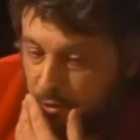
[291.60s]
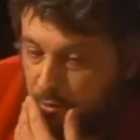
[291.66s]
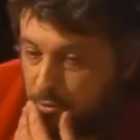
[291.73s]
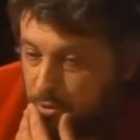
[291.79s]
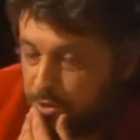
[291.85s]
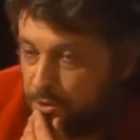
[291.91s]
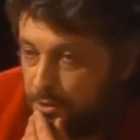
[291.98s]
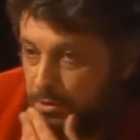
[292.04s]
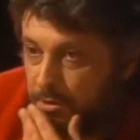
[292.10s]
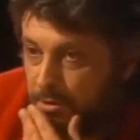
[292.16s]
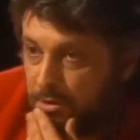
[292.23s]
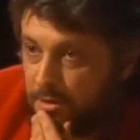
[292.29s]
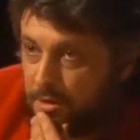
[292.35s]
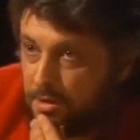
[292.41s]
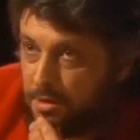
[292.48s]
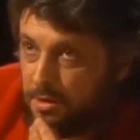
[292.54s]
думаю, что
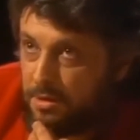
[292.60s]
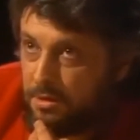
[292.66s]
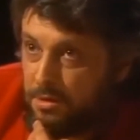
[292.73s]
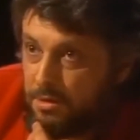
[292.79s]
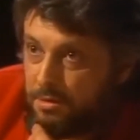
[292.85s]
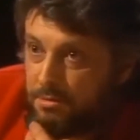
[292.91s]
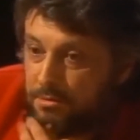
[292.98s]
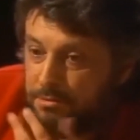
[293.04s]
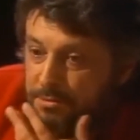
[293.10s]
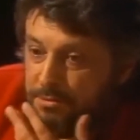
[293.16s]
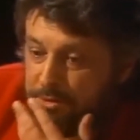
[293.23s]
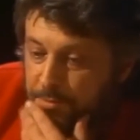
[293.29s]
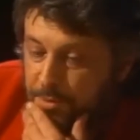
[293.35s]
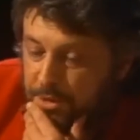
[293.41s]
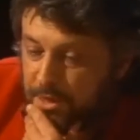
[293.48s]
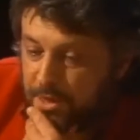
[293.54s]

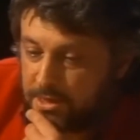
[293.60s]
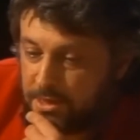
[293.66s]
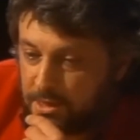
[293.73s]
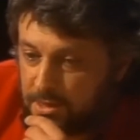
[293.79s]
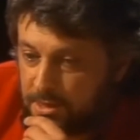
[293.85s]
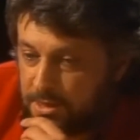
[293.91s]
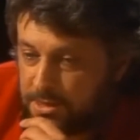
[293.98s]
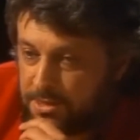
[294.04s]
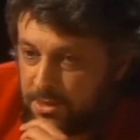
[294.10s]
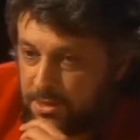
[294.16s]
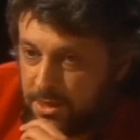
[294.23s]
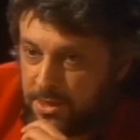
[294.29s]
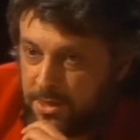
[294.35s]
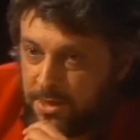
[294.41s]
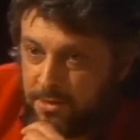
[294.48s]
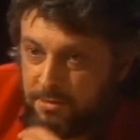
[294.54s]
воспитательная
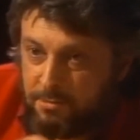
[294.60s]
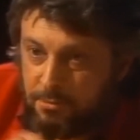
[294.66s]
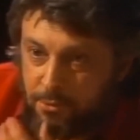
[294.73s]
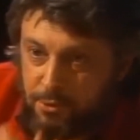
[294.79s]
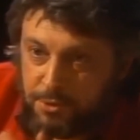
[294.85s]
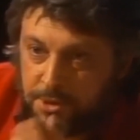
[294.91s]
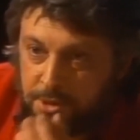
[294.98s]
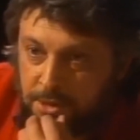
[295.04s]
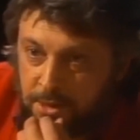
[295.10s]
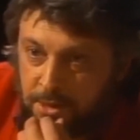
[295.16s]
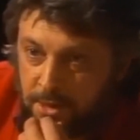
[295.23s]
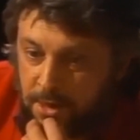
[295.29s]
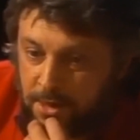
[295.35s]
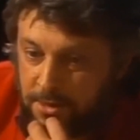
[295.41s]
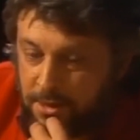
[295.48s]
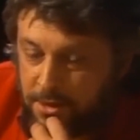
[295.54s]
сторона музыки,
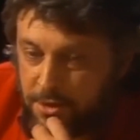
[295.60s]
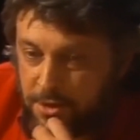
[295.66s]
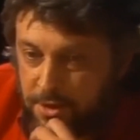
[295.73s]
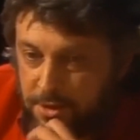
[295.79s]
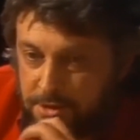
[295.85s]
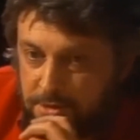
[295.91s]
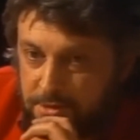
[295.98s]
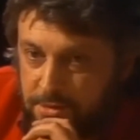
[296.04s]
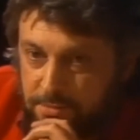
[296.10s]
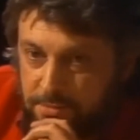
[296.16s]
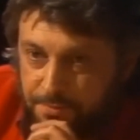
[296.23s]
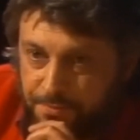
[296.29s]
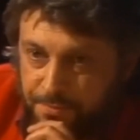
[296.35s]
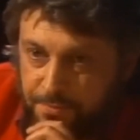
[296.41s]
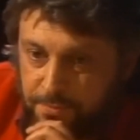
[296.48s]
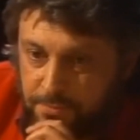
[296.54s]
она сейчас
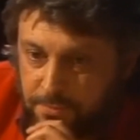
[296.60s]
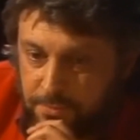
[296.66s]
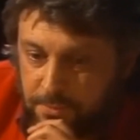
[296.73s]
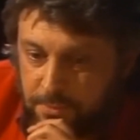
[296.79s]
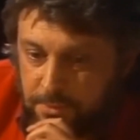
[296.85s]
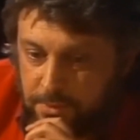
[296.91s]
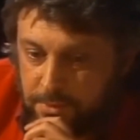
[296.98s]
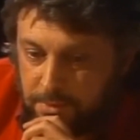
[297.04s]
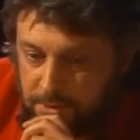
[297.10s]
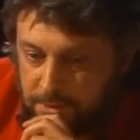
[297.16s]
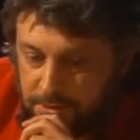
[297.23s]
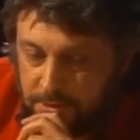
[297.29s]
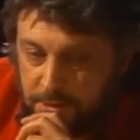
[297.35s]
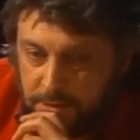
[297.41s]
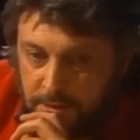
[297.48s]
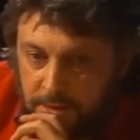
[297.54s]

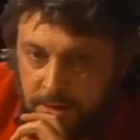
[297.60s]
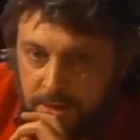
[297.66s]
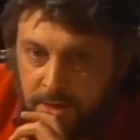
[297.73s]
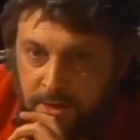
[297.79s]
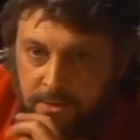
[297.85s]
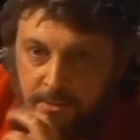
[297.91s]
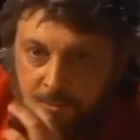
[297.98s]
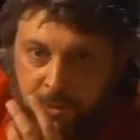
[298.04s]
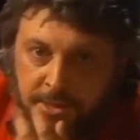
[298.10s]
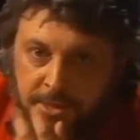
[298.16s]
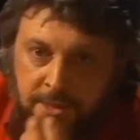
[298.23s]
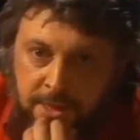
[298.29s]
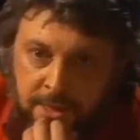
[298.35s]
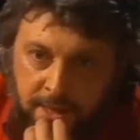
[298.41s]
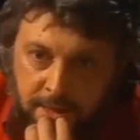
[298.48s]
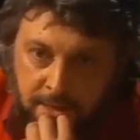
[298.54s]
действительно она как-то
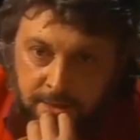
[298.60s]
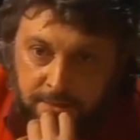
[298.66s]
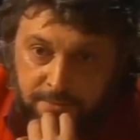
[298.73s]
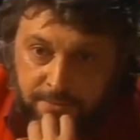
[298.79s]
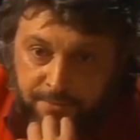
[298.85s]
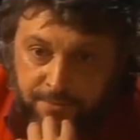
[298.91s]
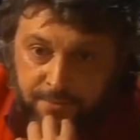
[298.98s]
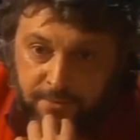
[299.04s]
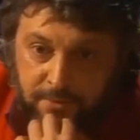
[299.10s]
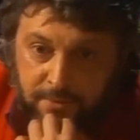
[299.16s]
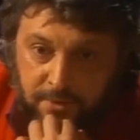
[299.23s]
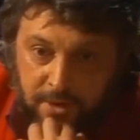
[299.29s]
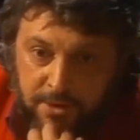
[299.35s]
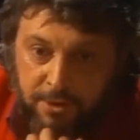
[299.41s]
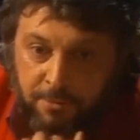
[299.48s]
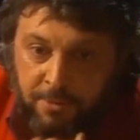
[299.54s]
потеряна.
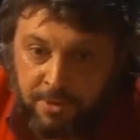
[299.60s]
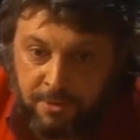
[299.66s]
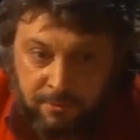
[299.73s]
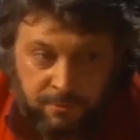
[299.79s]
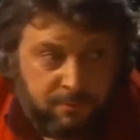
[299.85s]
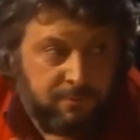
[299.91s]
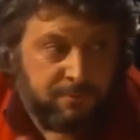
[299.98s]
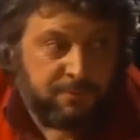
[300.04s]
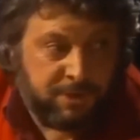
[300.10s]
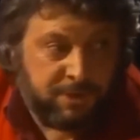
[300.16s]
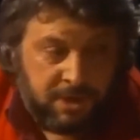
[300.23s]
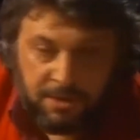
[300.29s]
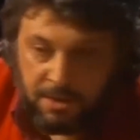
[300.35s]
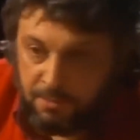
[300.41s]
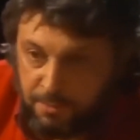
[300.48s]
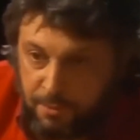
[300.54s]
Особенно в
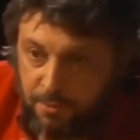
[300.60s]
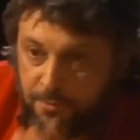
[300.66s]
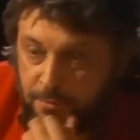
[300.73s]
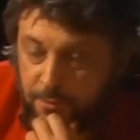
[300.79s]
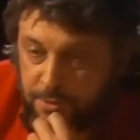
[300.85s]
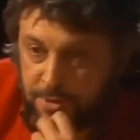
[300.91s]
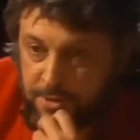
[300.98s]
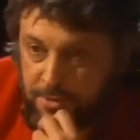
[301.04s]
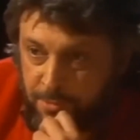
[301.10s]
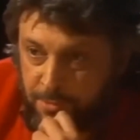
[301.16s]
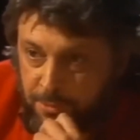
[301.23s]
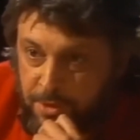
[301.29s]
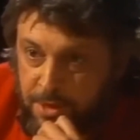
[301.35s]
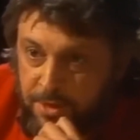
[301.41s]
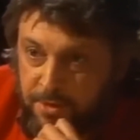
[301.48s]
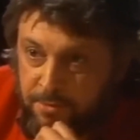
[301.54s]
жанре поп-музыки,
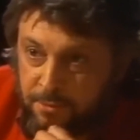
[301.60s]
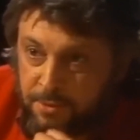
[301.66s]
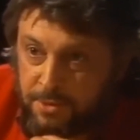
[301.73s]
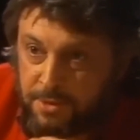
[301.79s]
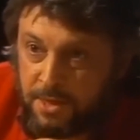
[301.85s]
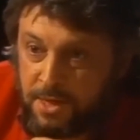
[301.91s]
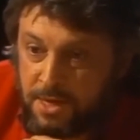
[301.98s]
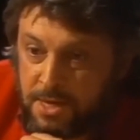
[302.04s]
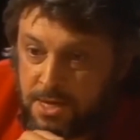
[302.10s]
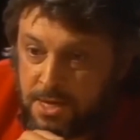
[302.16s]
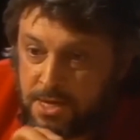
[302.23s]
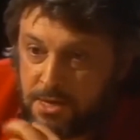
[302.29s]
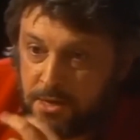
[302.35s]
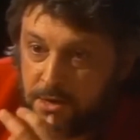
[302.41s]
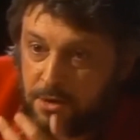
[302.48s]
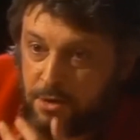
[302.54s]
популярной музыки
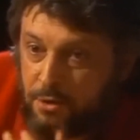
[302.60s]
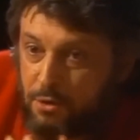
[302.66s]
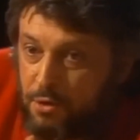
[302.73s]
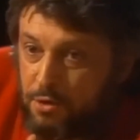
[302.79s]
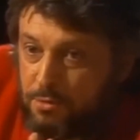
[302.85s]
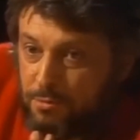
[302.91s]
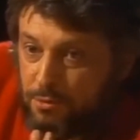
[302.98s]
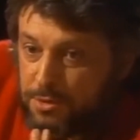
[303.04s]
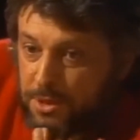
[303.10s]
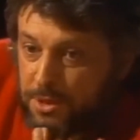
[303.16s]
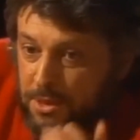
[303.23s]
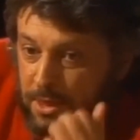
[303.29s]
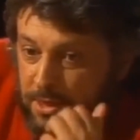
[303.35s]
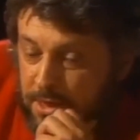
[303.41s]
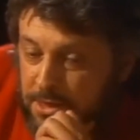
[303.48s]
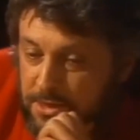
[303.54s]

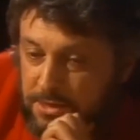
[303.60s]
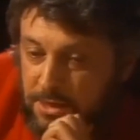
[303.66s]
рок-музыка, я не